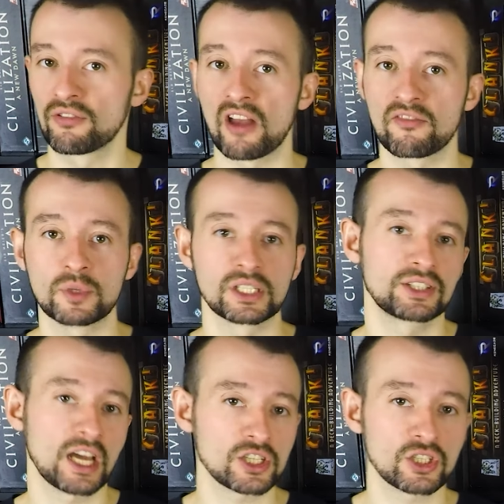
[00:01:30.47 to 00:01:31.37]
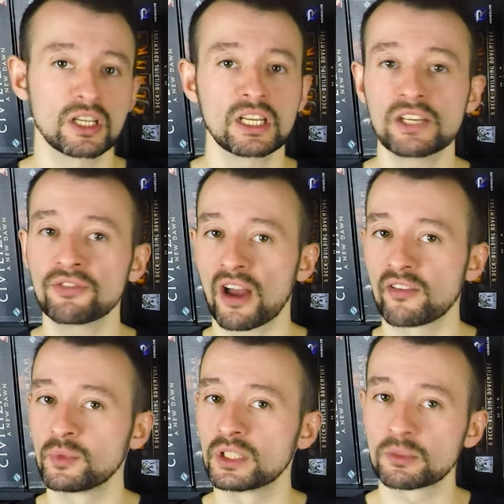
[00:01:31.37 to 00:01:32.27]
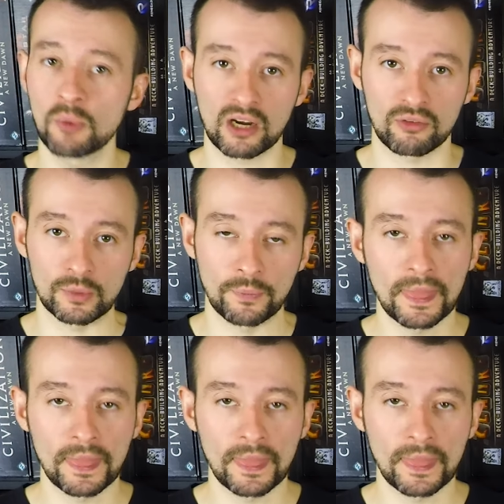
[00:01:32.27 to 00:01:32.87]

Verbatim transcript: 5 Minute Dungeon и 5 Minute Marvel.